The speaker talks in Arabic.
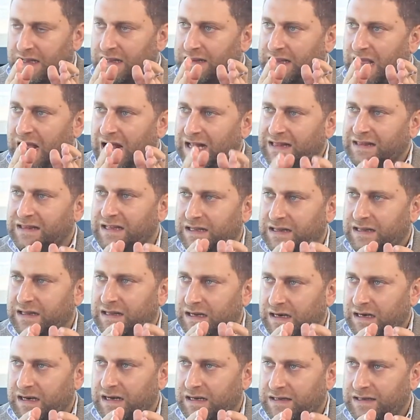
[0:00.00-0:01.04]
تحدد
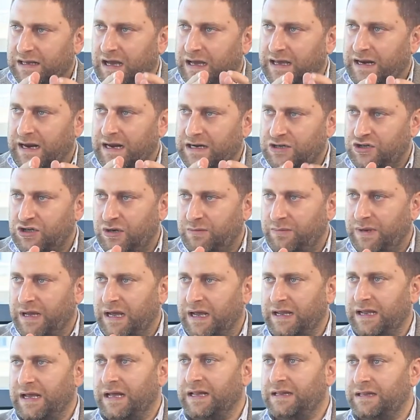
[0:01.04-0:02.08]
الدايركشن
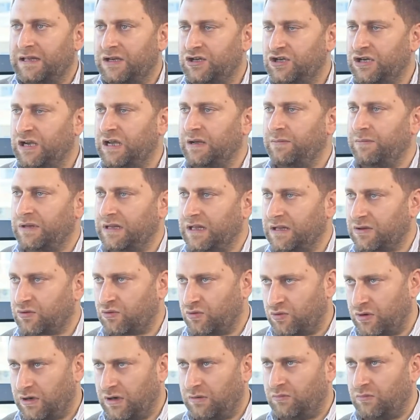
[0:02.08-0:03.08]
باي اتجاه بدها تكون